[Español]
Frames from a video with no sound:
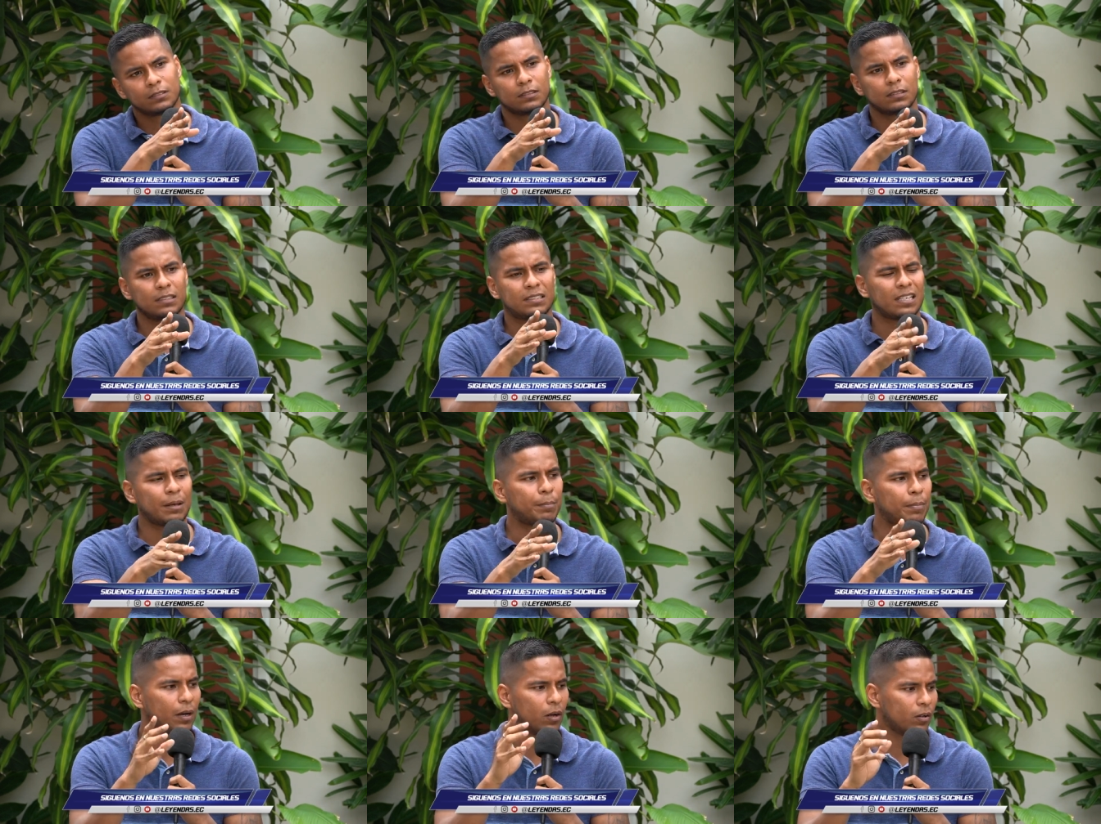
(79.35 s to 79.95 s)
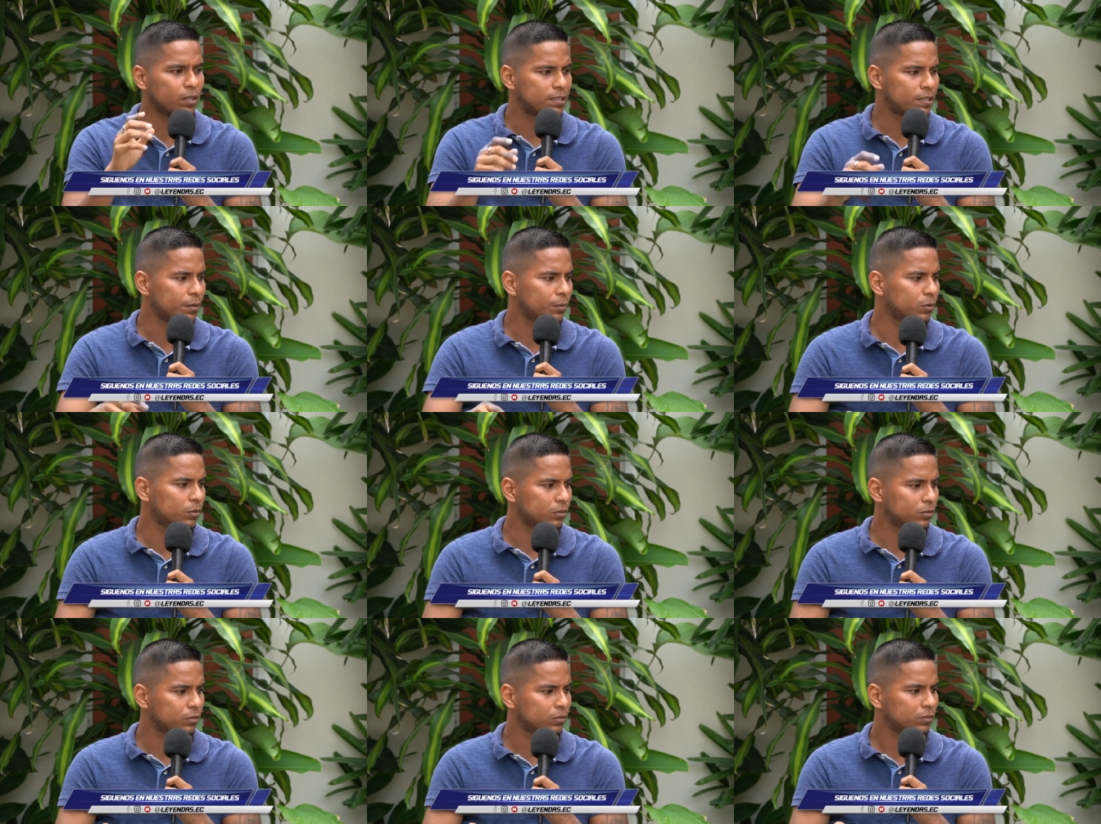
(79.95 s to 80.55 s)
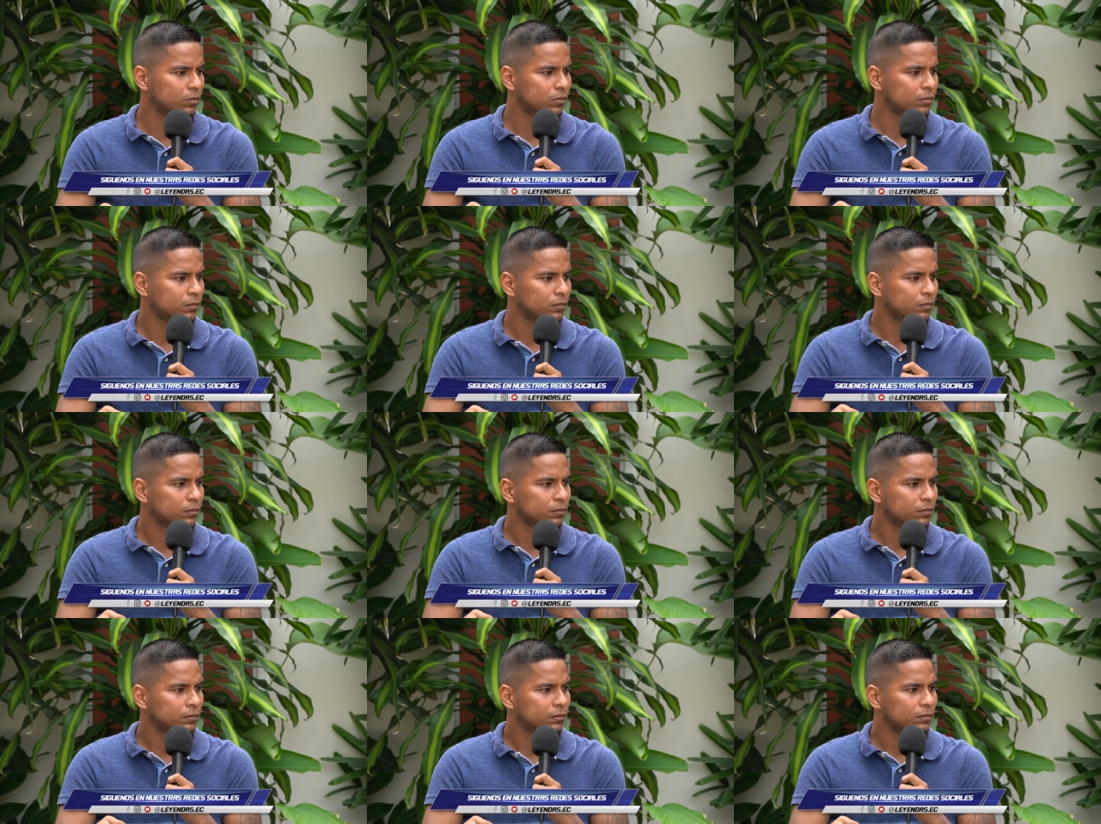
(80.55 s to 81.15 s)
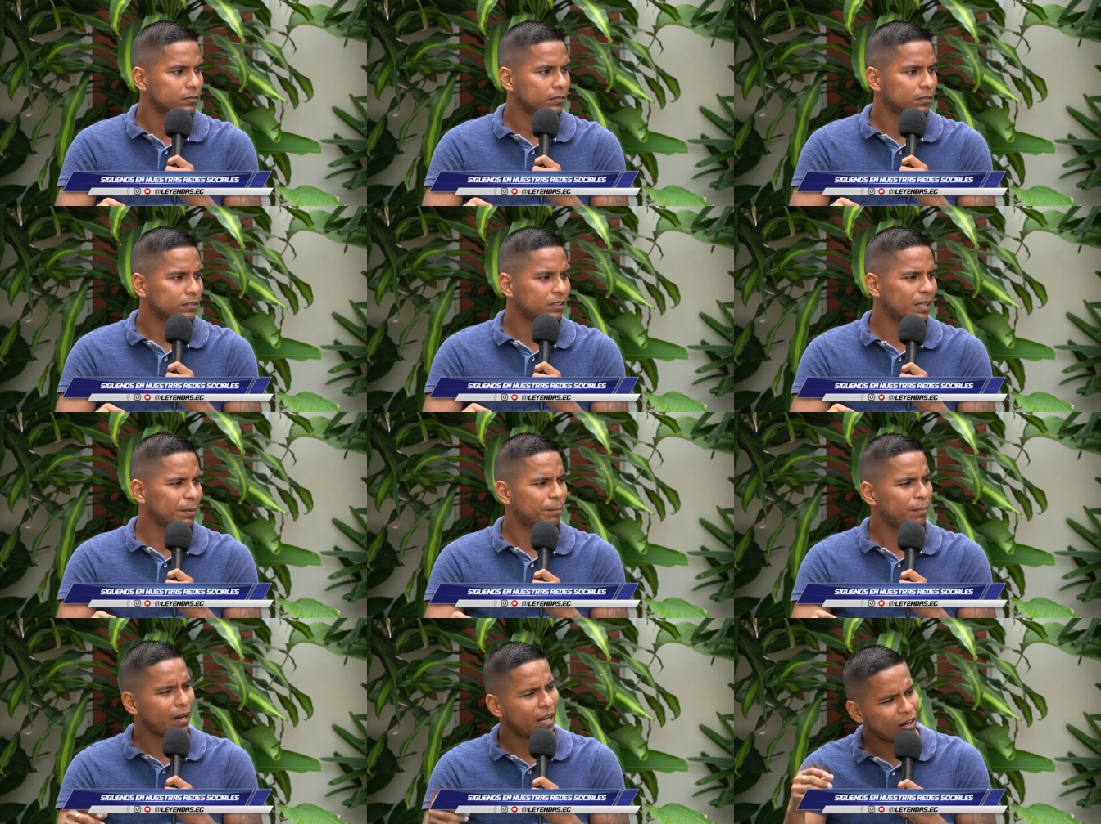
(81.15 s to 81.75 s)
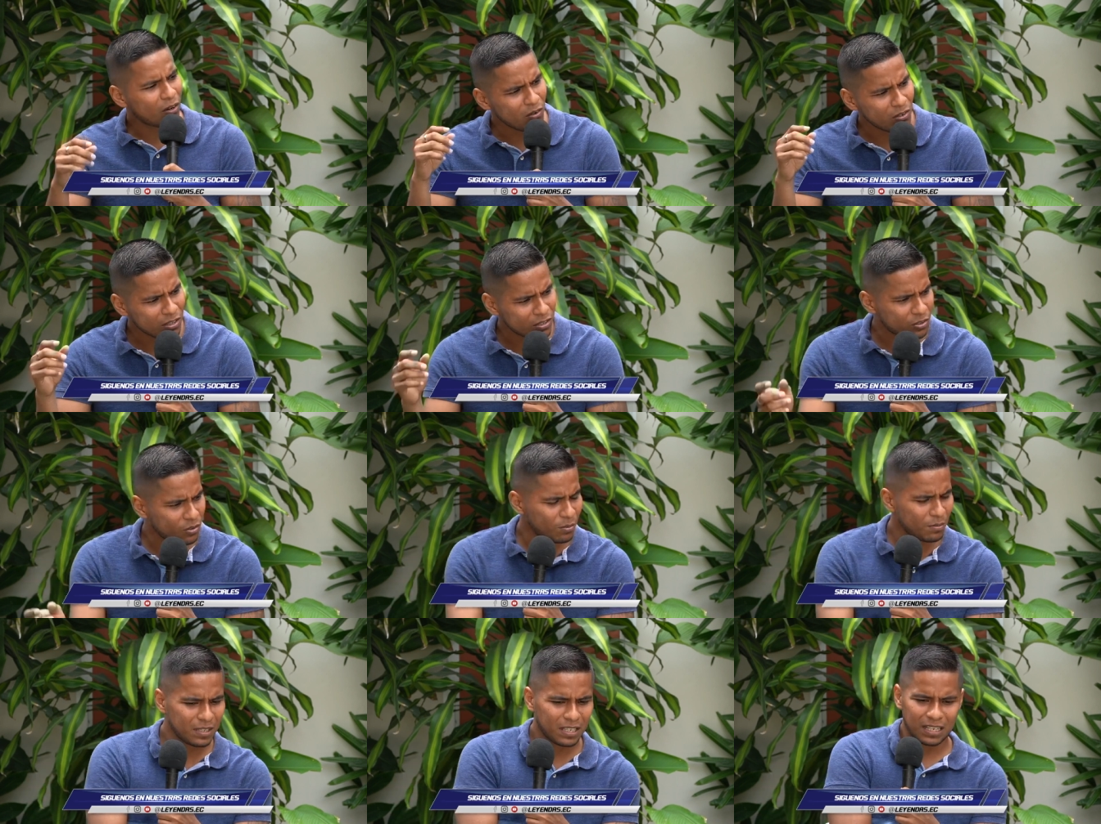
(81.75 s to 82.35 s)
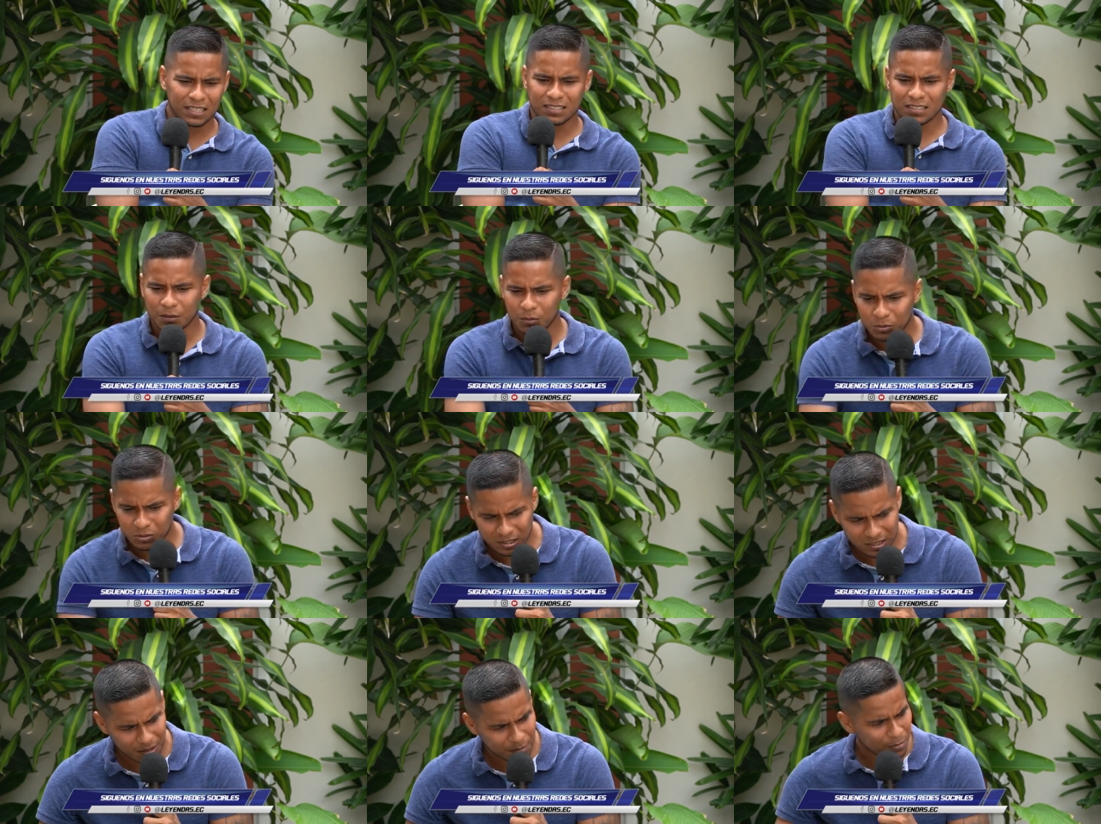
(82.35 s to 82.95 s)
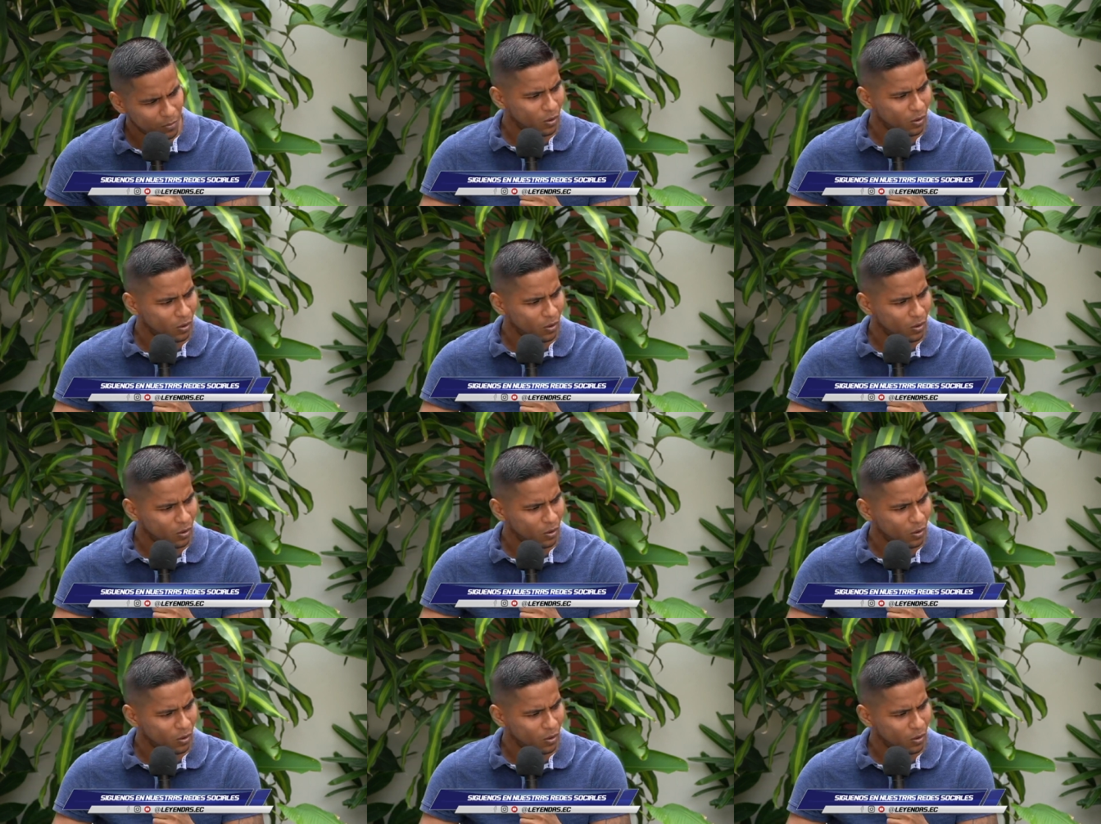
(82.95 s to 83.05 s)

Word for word: y se paró ese bus. Se paró y yo vi que ese bus se